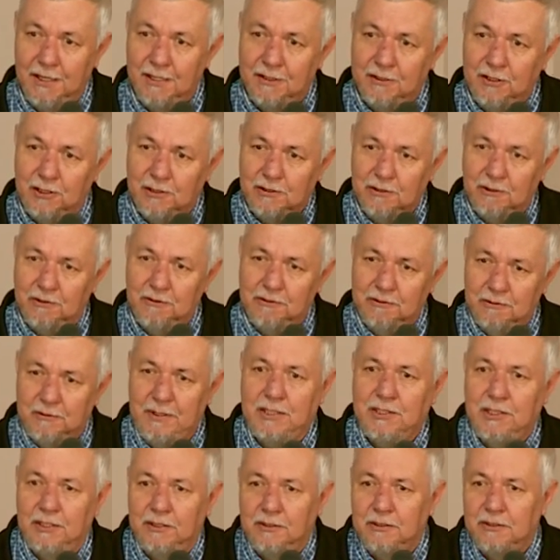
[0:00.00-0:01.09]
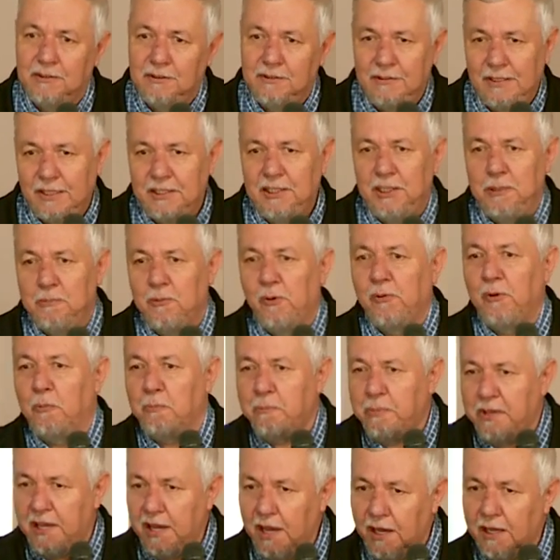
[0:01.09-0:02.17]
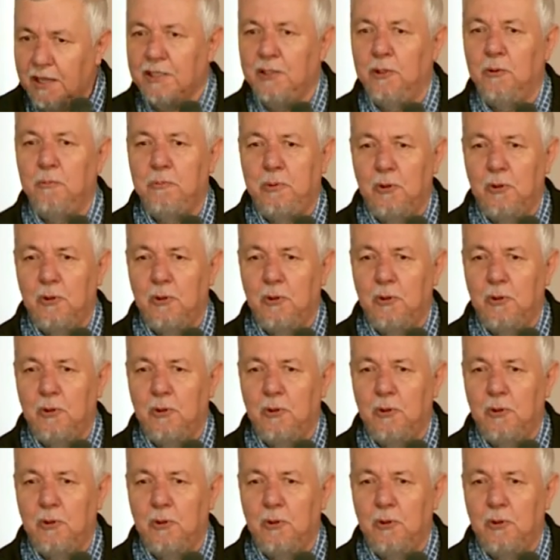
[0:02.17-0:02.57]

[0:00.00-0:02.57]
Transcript: tylko no, wiecie, no, jedni mówią piękną